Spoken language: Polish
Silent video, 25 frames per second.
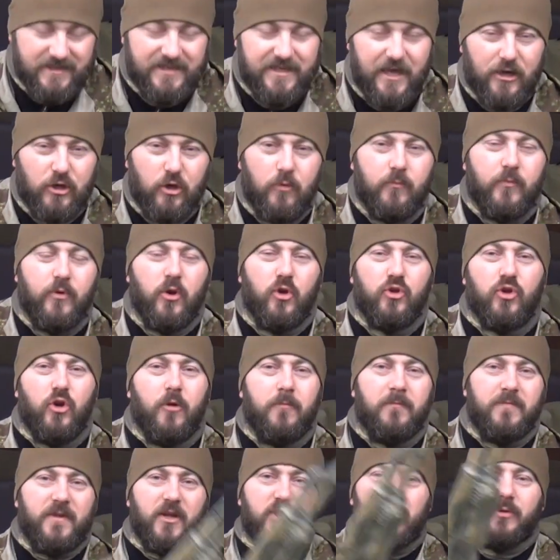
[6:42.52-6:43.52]
z taką
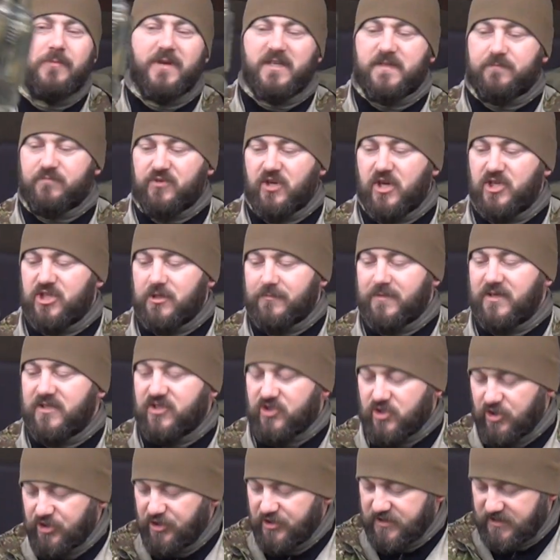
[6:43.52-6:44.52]
bronią, natomiast przyjeżdżam na
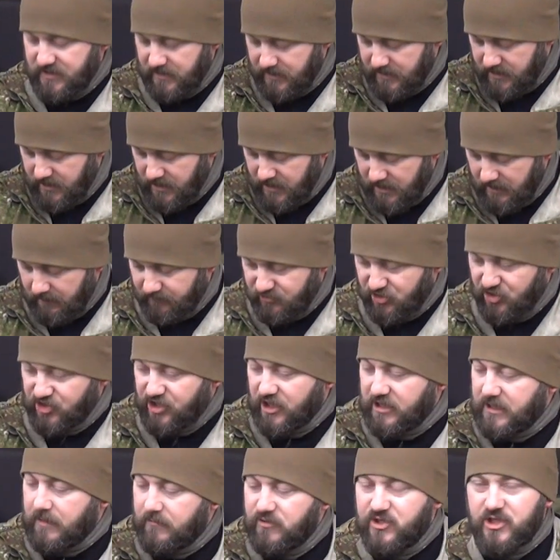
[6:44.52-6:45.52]
strzelnicy,
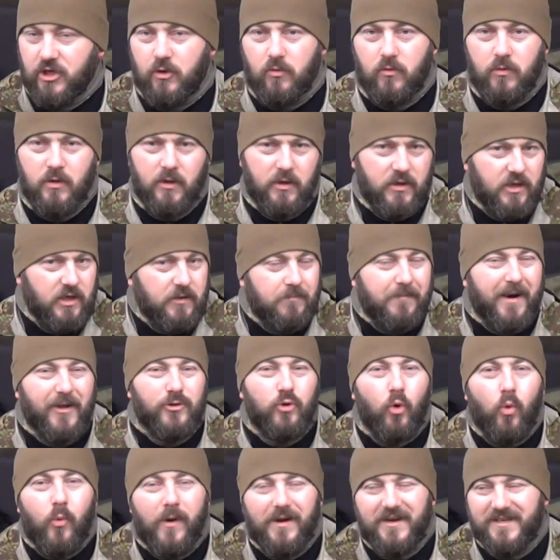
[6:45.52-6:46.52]
przesiadam się i
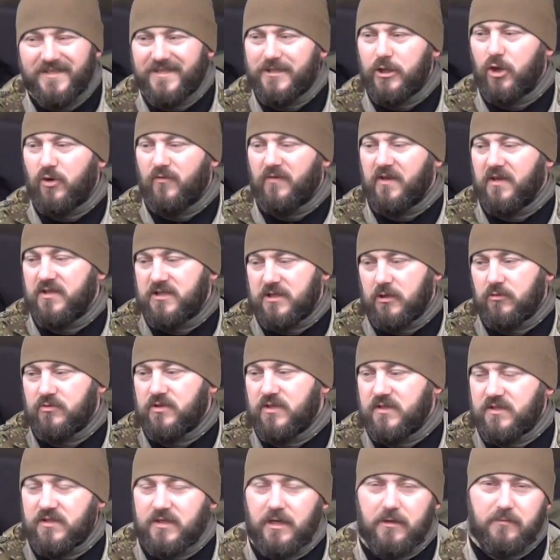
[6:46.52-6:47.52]
manual jest zachowany cały
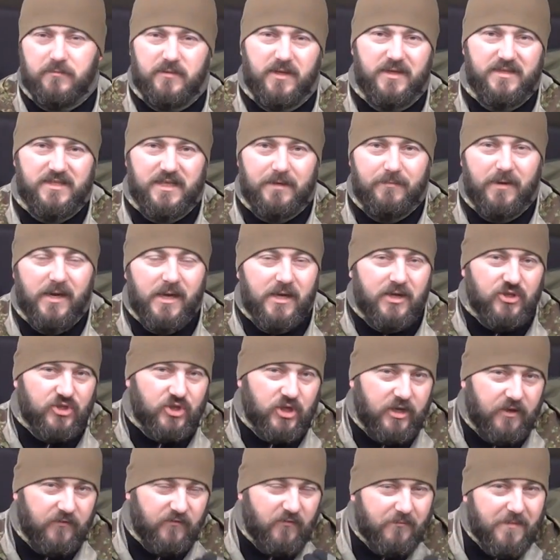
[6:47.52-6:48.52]
czas tam, ten sam.
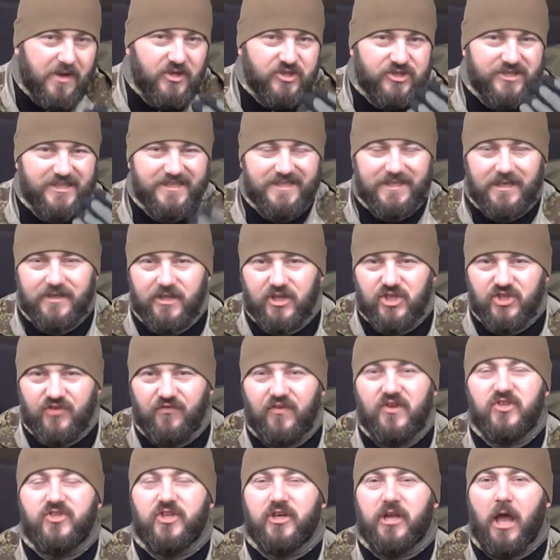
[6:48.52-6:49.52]
Czyli w myśl zasady
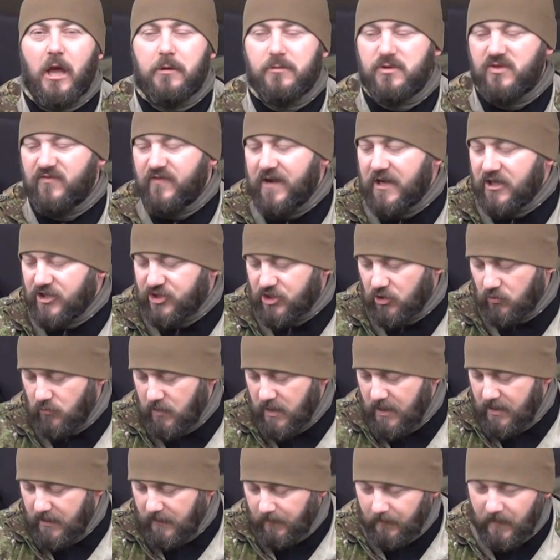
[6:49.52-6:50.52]
ćwicz tak jakbyś walczył,
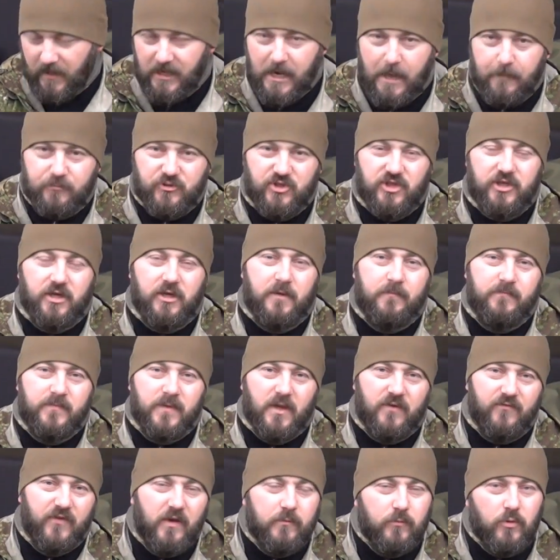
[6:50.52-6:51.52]
najlepszy
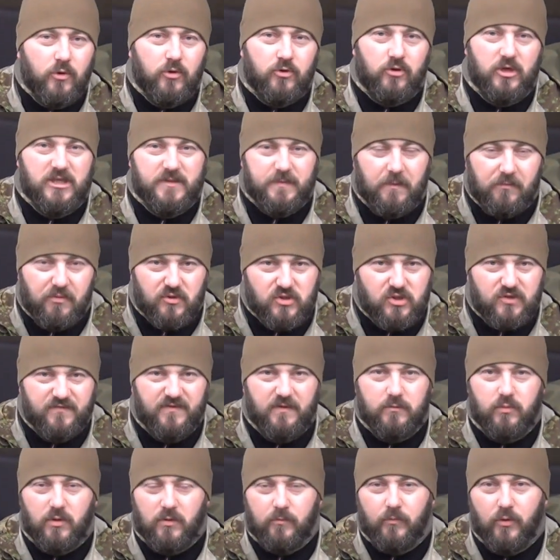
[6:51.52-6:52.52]
wybór to jest po prostu
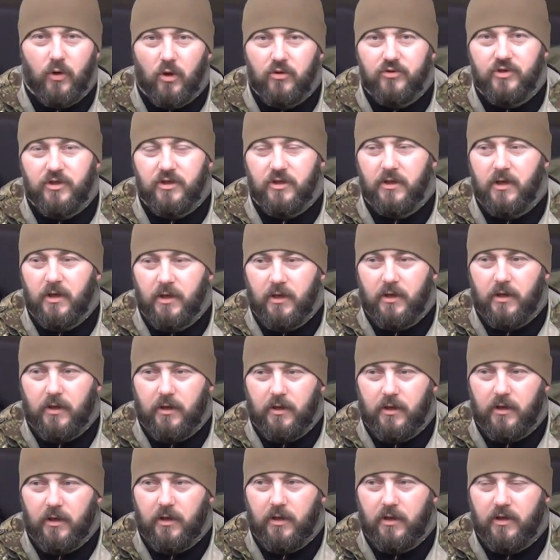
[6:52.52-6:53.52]
wybór broni, yy,
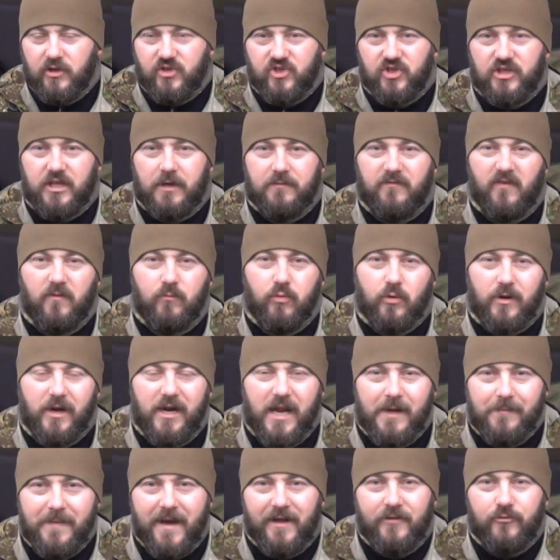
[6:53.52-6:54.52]
czy tam wybór
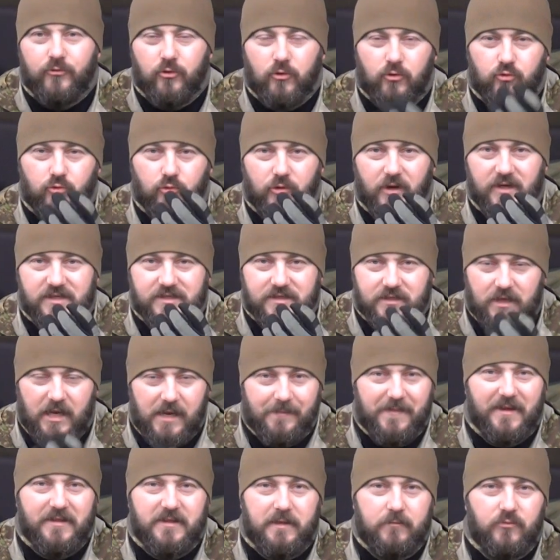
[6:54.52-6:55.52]
elementu, który jest
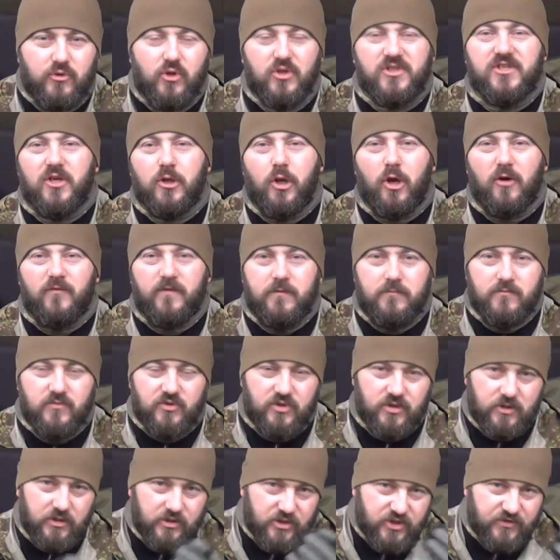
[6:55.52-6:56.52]
elementem docelowym,
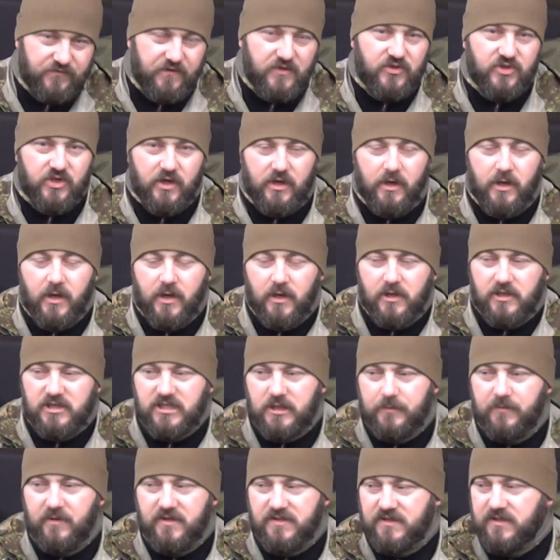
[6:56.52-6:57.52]
czyli ćwiczę
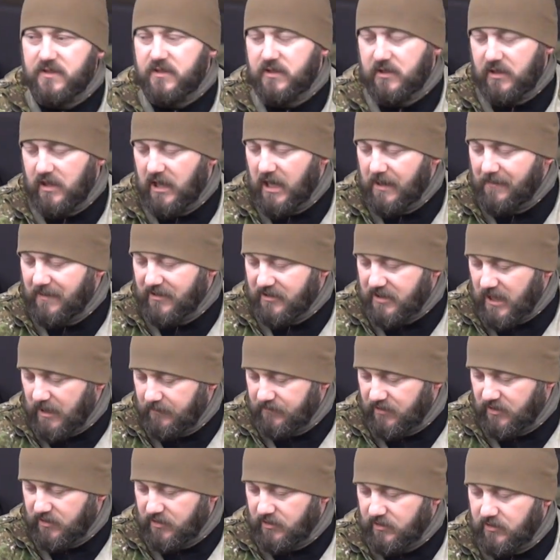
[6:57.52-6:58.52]
sobie z
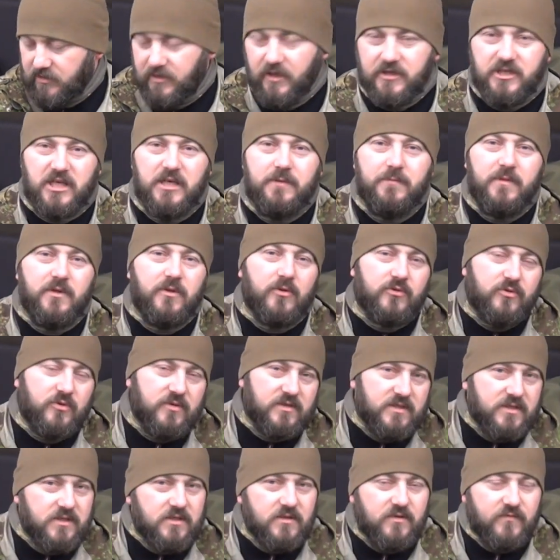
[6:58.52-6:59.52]
elementami takimi, no
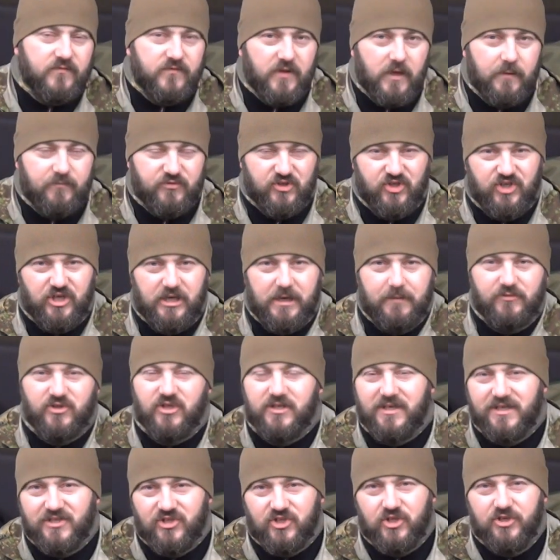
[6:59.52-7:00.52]
to z, wtedy przesiadam
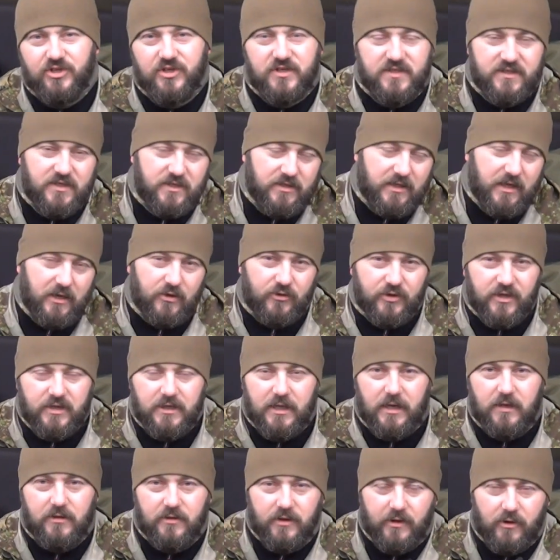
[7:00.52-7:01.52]
się na strzelnicy, na
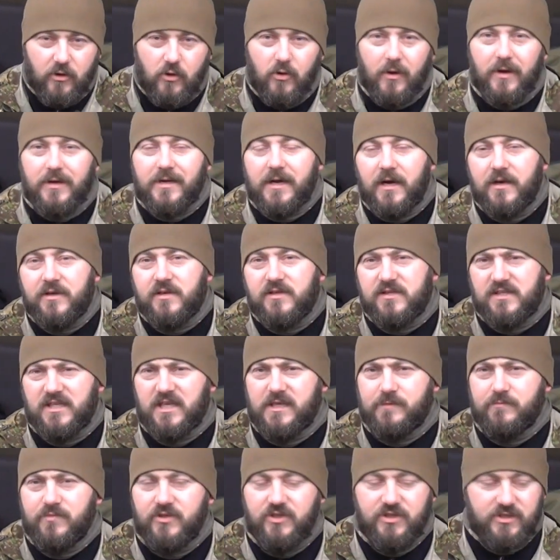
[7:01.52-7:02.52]
oryginalnego AK jest
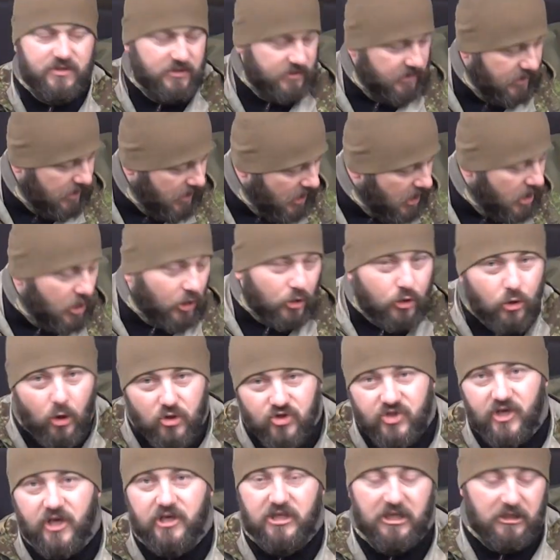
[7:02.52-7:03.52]
zajebiście, nie?
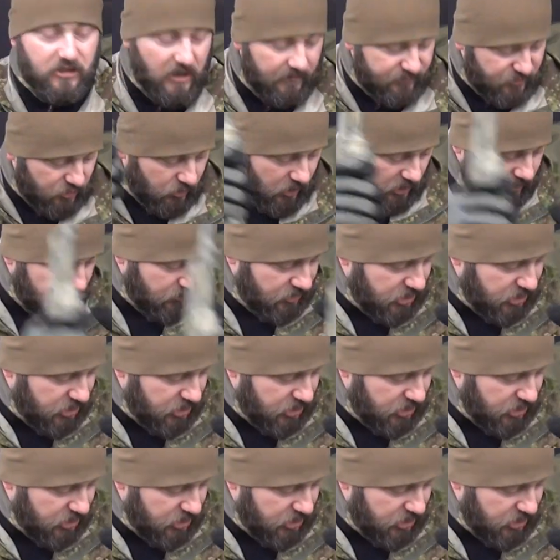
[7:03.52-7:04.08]
Gorzej, gdy na przykład